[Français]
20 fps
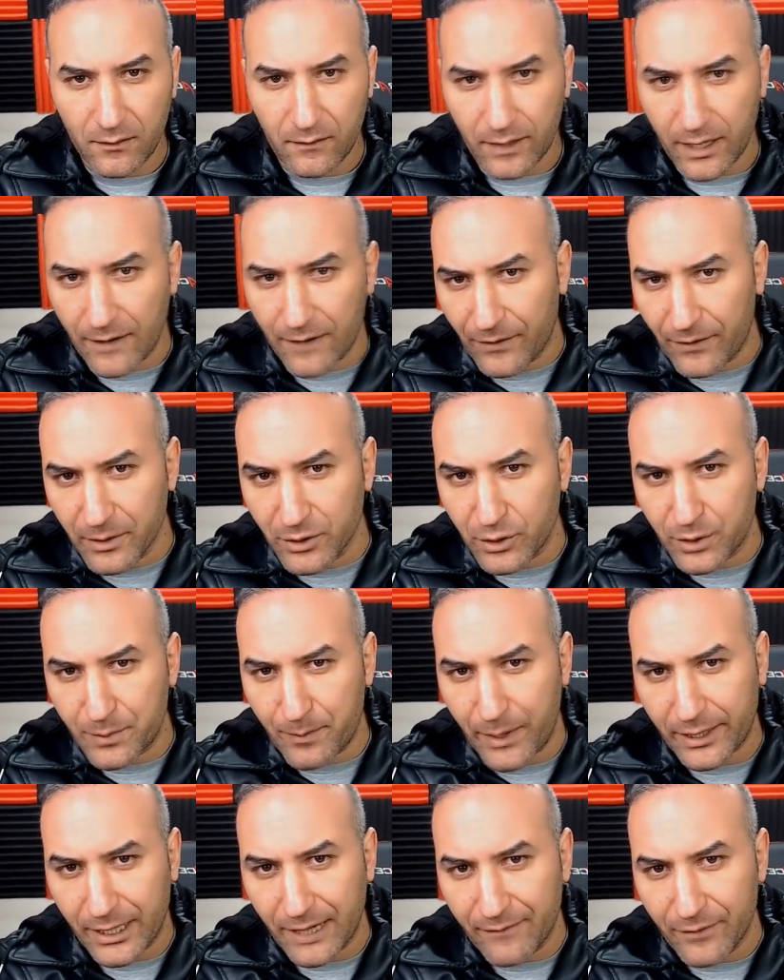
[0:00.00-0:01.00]
Voilà la famille,
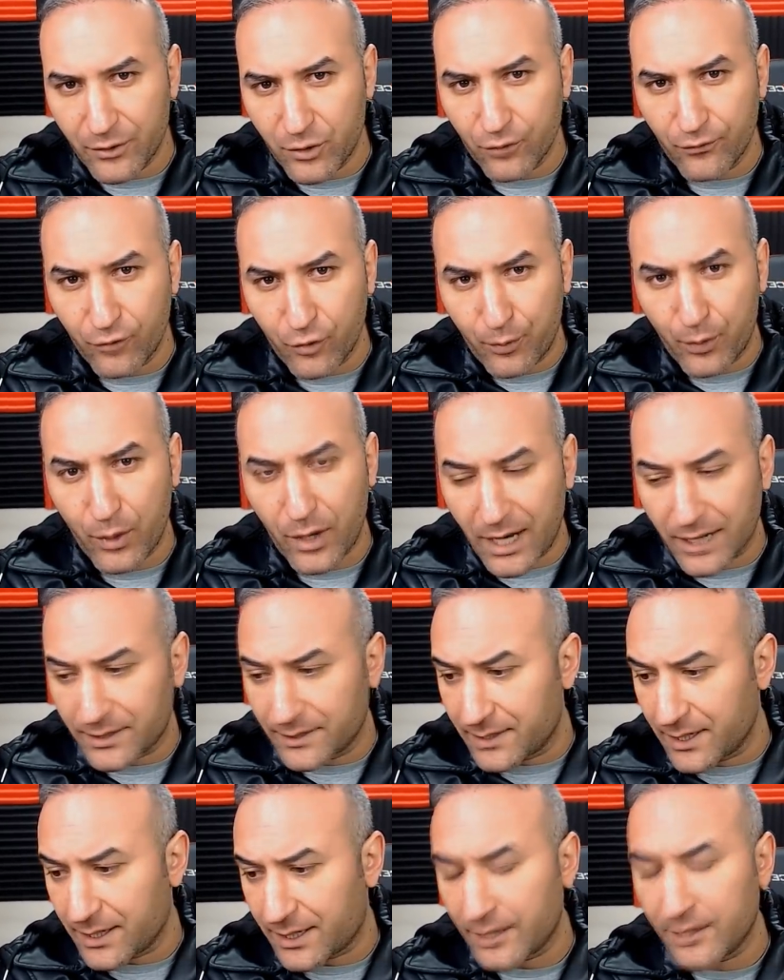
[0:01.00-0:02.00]
j'espère que la vidéo vous plaira.
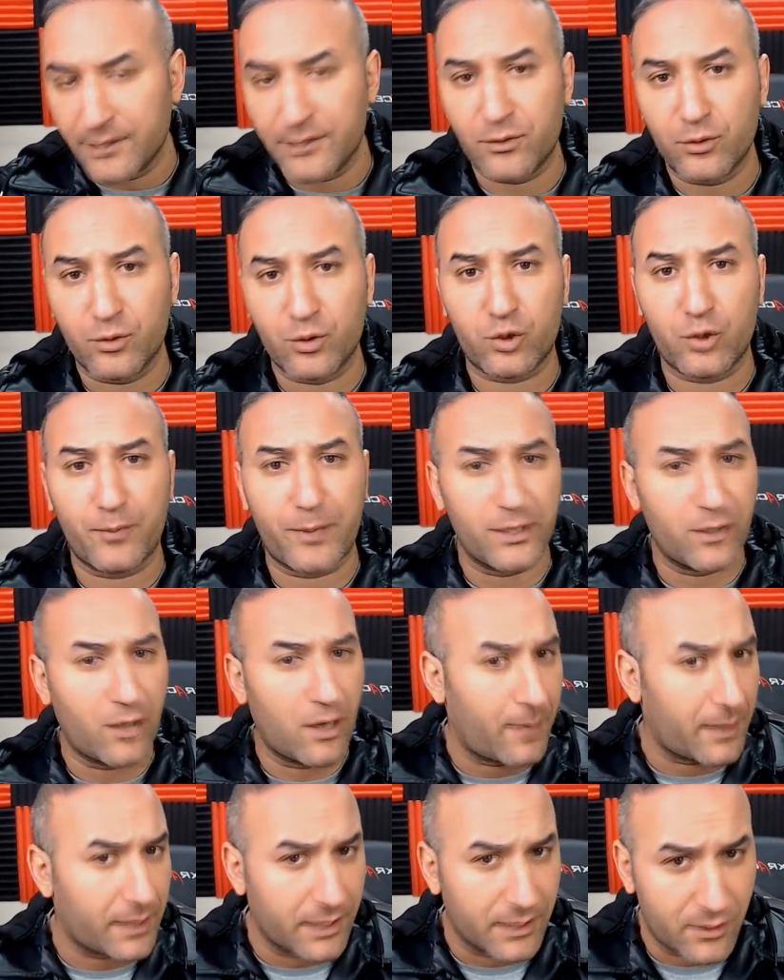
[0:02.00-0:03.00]
Si c'est le cas, n'hésitez surtout pas de
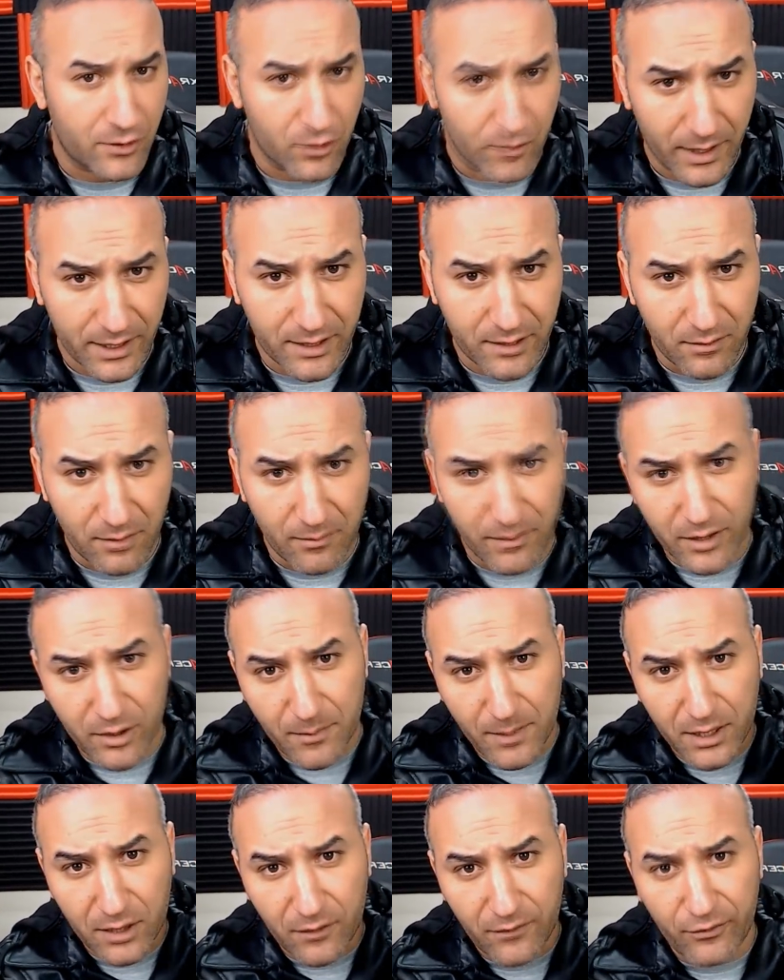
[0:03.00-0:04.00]
la partager au maximum et
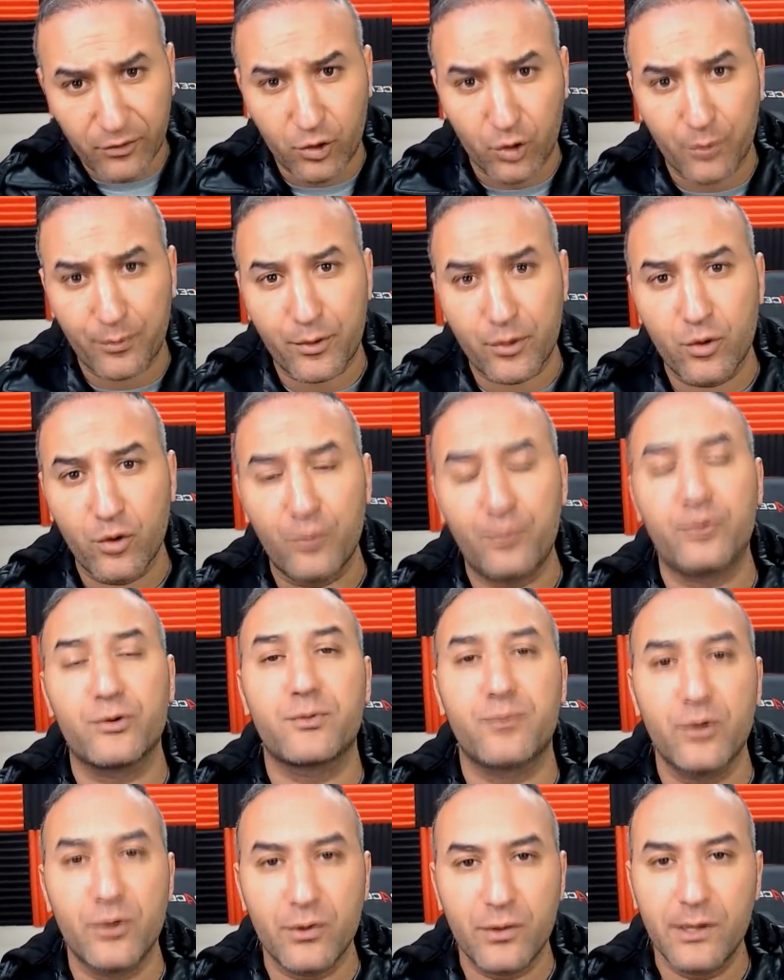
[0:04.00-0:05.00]
de mettre votre plus gros
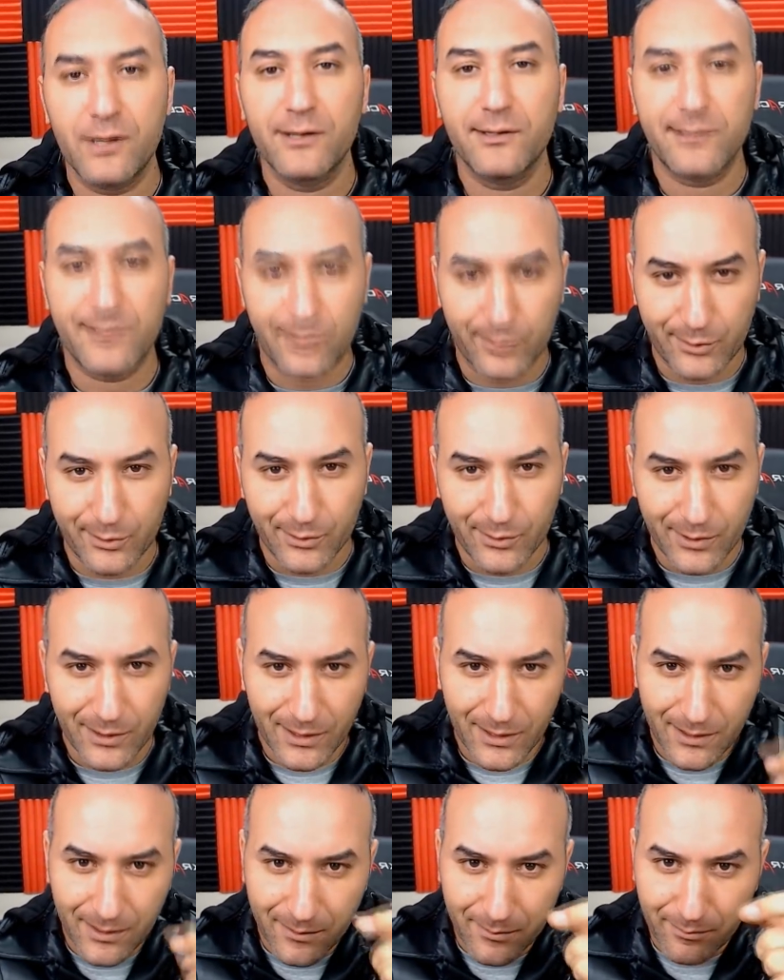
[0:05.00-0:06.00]
pouce bleu. Sur ce,
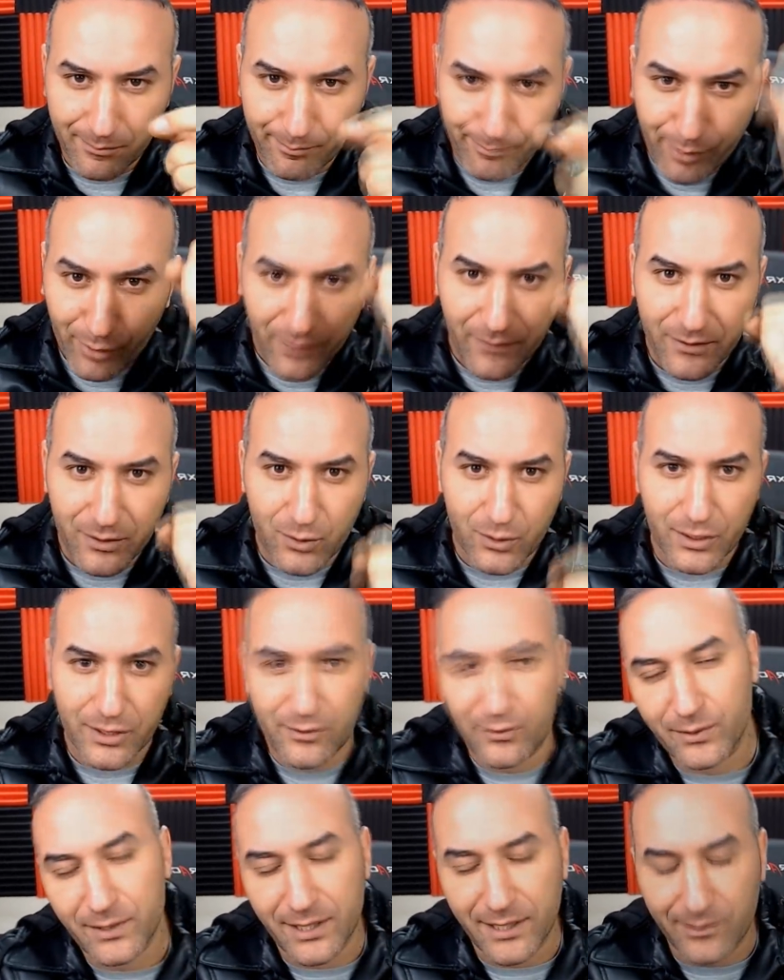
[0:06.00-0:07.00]
bon
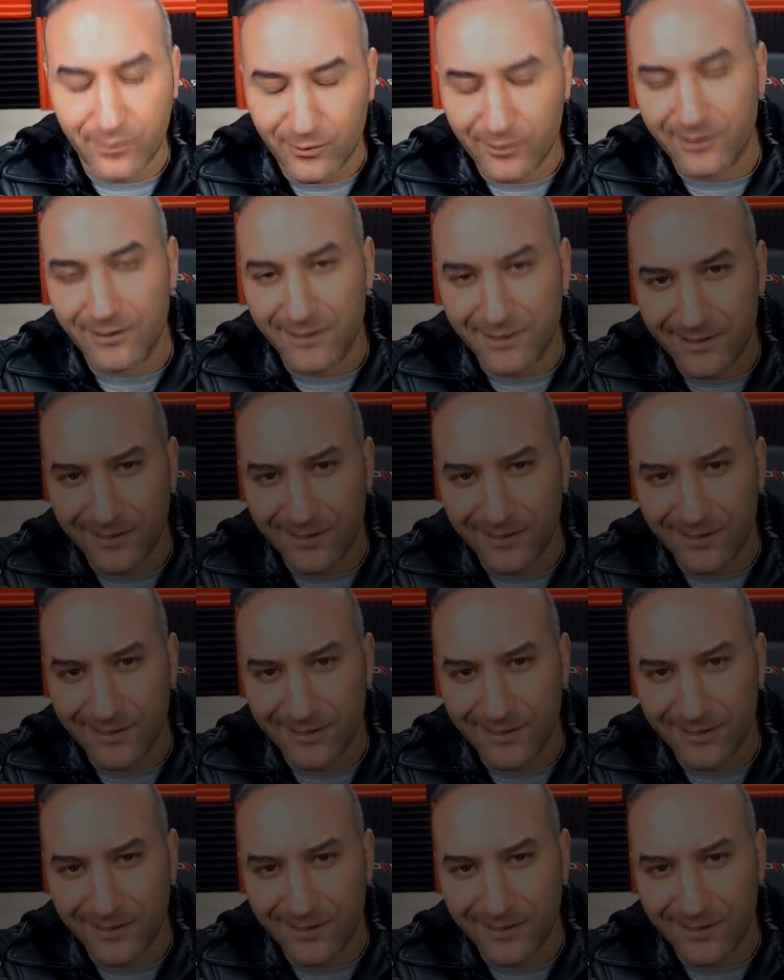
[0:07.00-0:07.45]
visionnage à tous à toutes.